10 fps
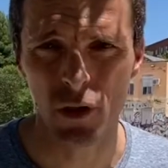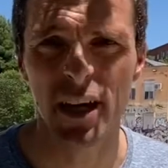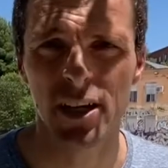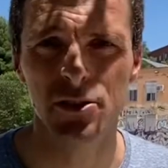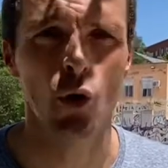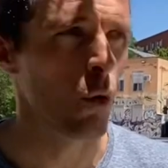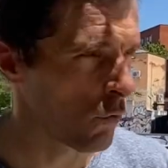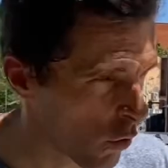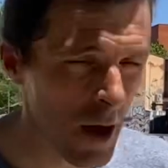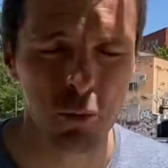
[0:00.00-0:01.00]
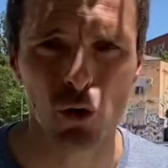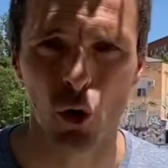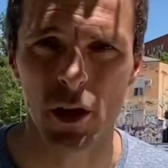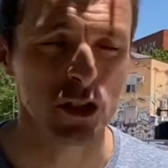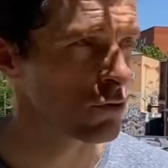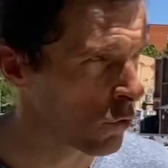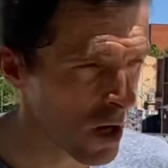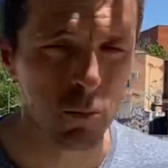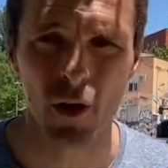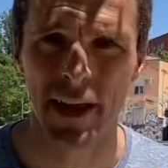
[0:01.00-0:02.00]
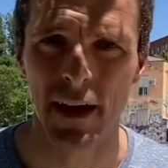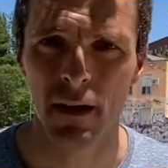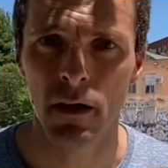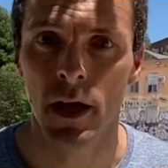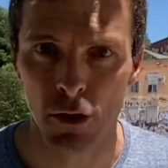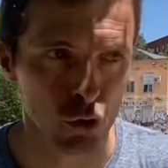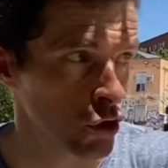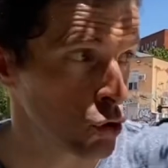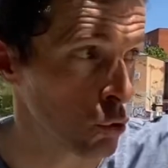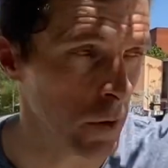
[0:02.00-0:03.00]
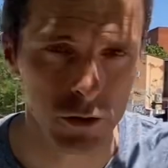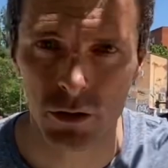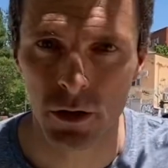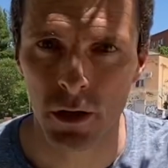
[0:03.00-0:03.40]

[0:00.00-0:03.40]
digas, no, voy a por todas, voy a por ella, entonces subes.